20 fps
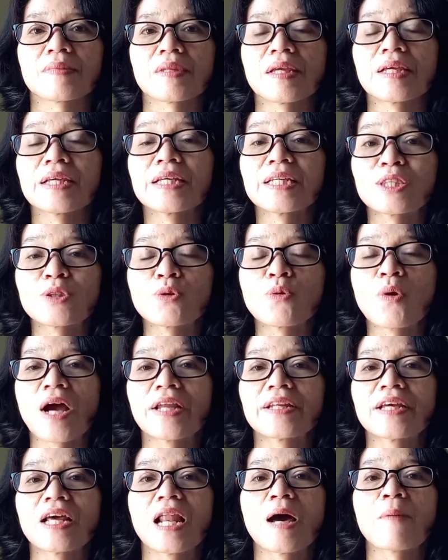Itu
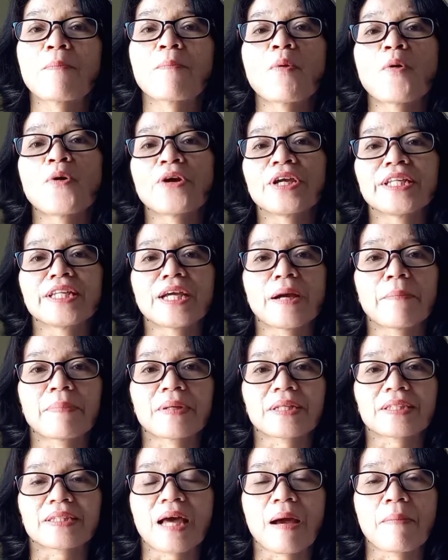adalah poin yang
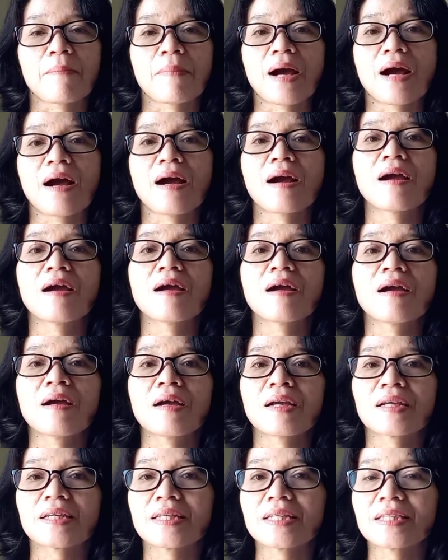pertama.
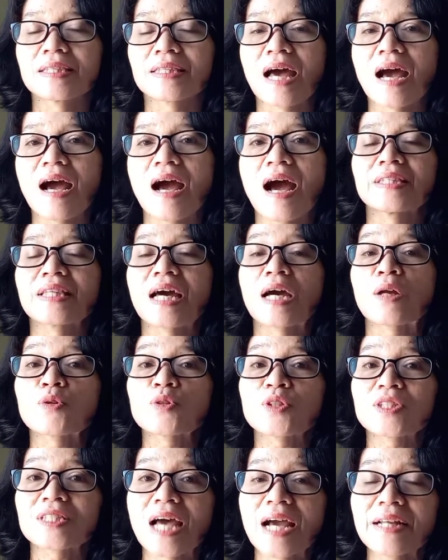Kita
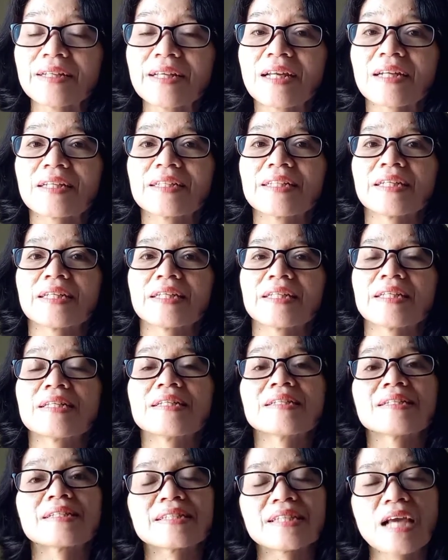harus sadar diri
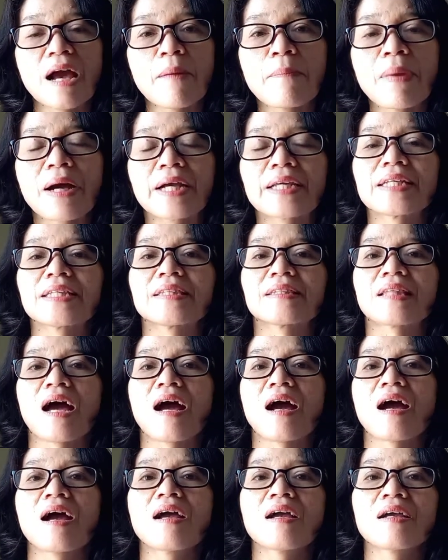siapa
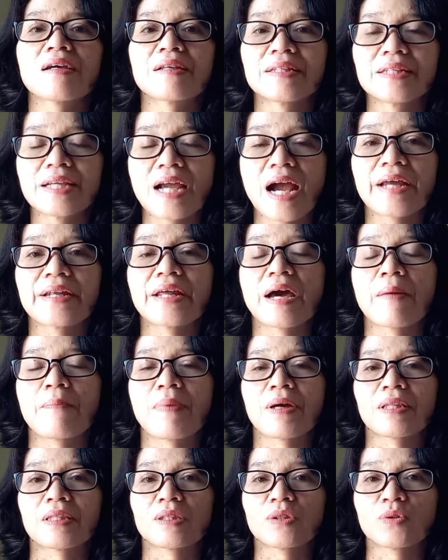kita di
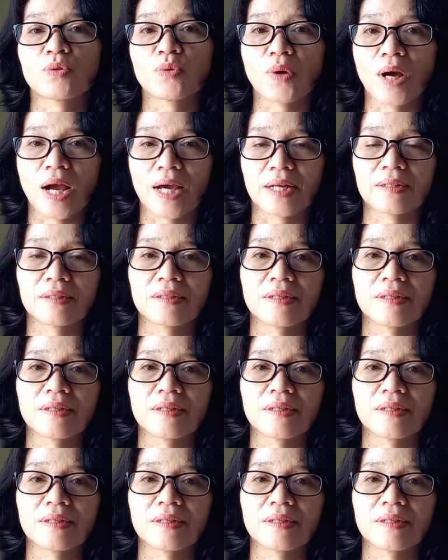hadapan Tuhan.